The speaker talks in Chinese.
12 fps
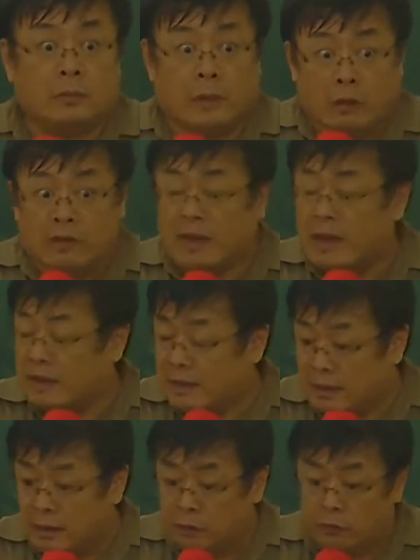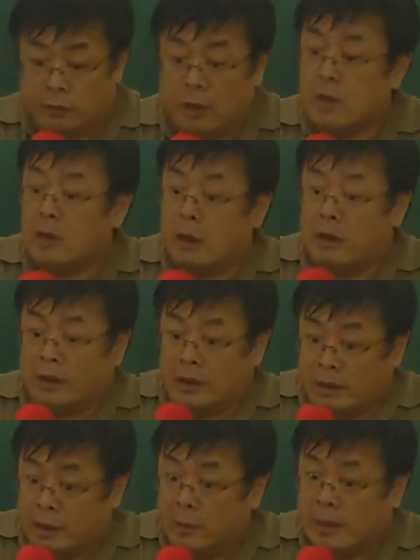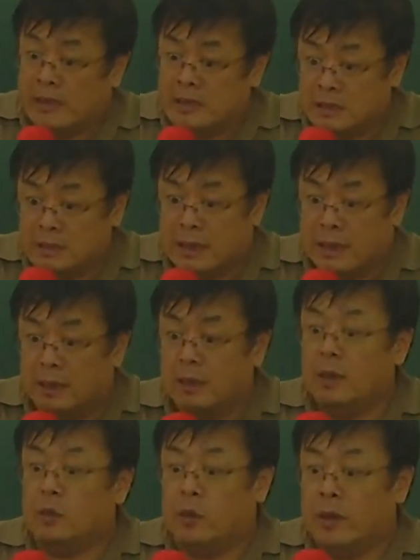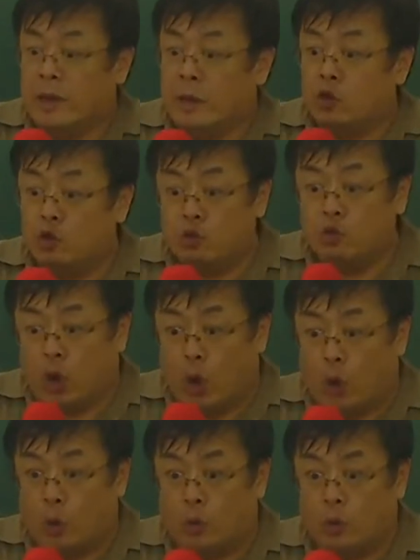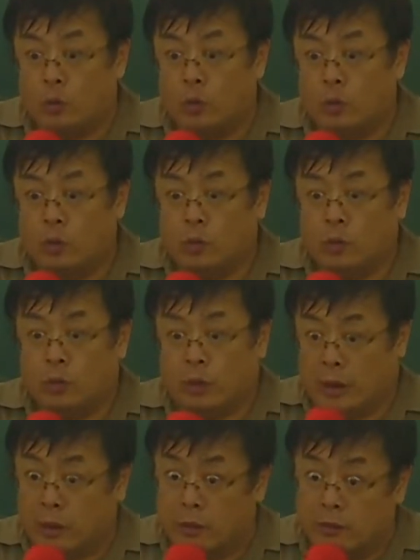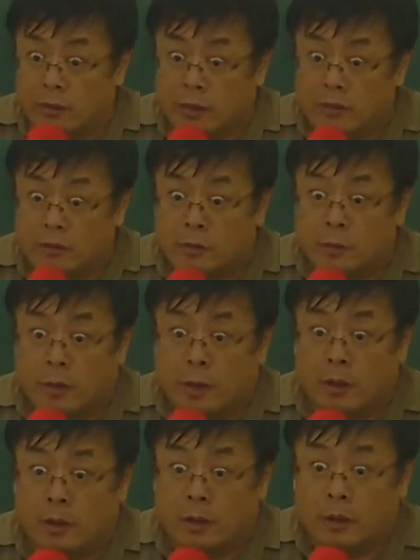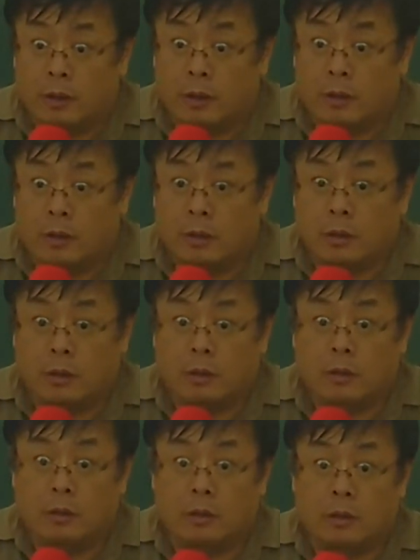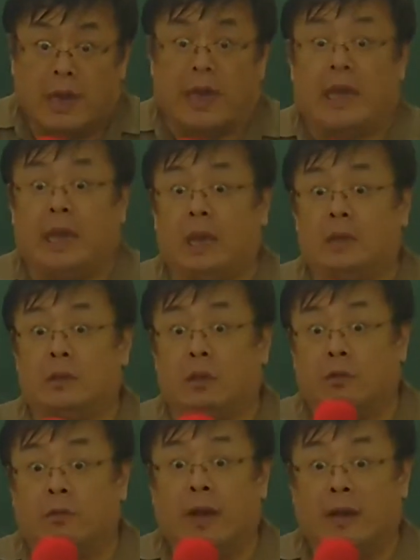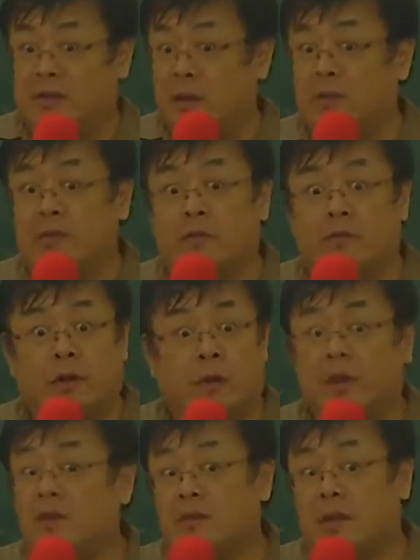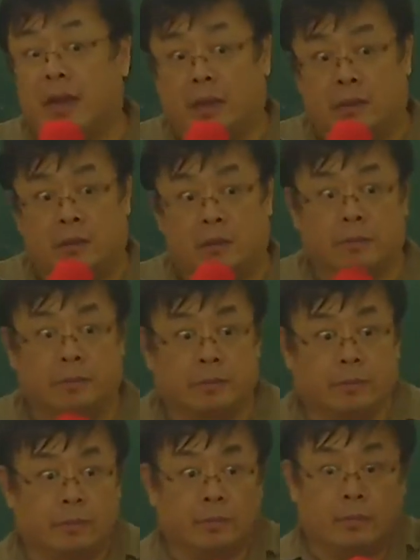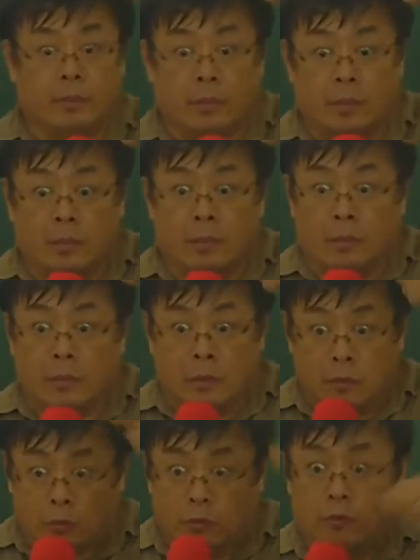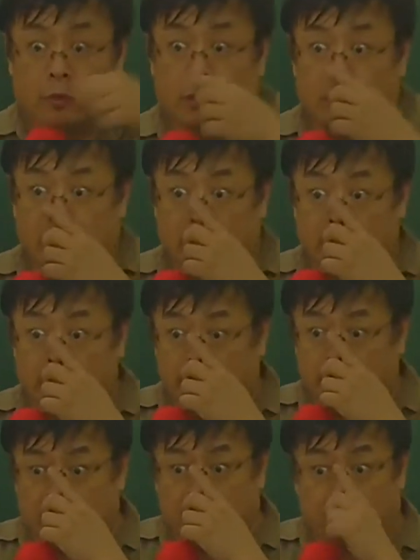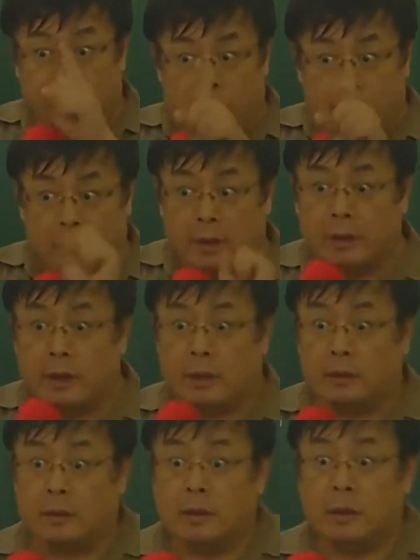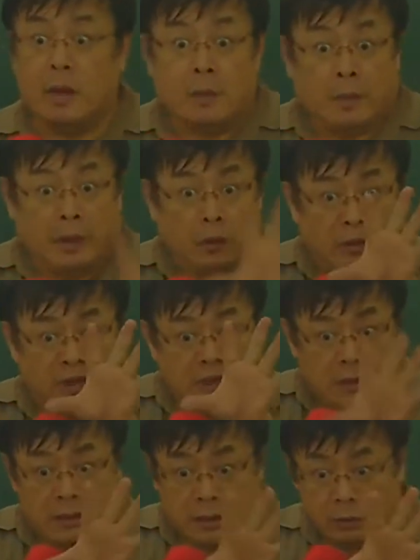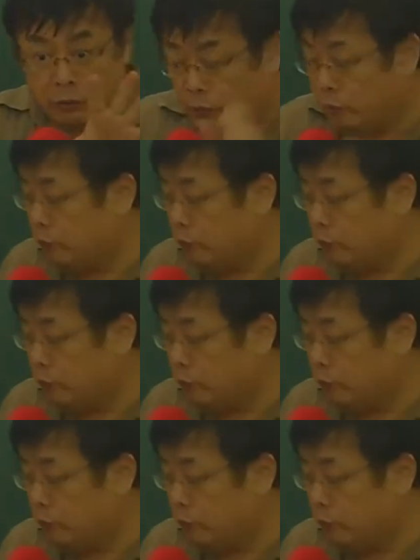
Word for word: 然后再看看它的例句，好，一个一个把它记下来。原来秃头也可以用这个字，对不对？Hair，头发 is absent from his head，就过去了。你的句子会写的漂漂亮亮的，把它弄得清清楚